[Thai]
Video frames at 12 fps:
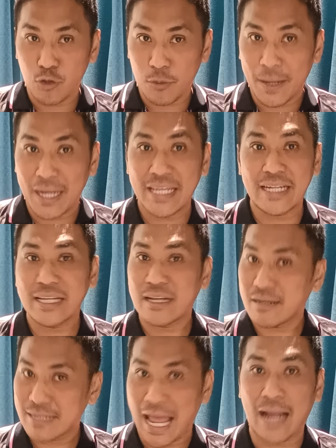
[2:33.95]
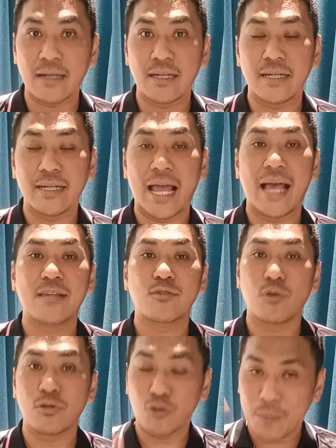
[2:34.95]
ยูโรปาลีกนี่ก็หนักเลยนะ
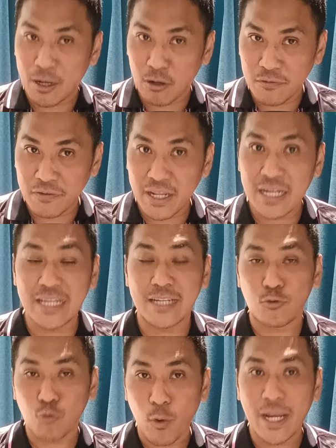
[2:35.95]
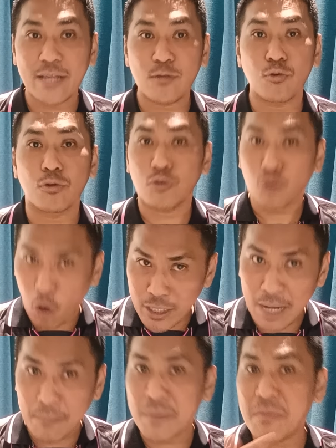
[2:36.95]
ส่วนยูโรปาคอนเฟอเรนซ์ลีกถ้วยเล็กสุดก็
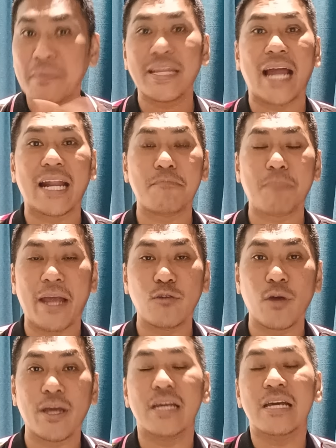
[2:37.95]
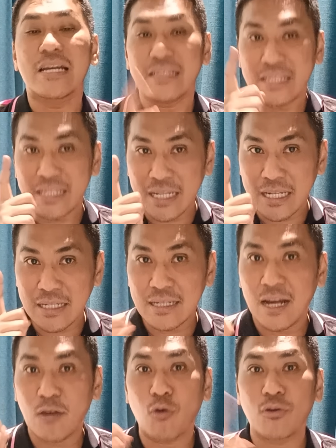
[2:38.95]
ยังไม่มีปัญญาได้ไปด้วยทีนี้เห
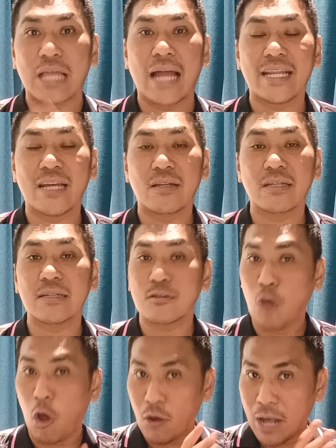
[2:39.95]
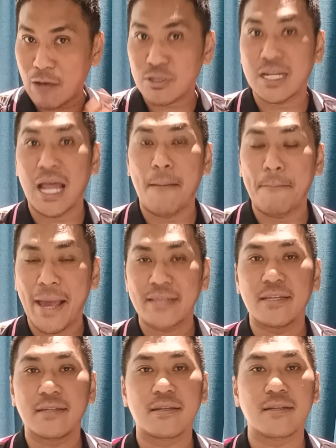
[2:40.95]
ลือโควต้าเดียวนั่นคือต้องเอาชนะแม
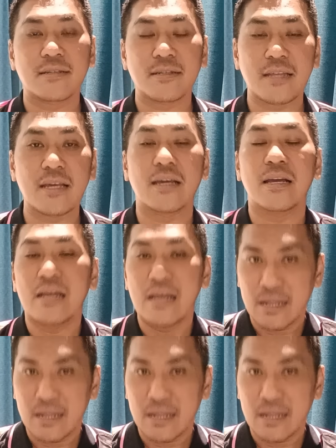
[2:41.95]
นเชสเตอร์ซิตี้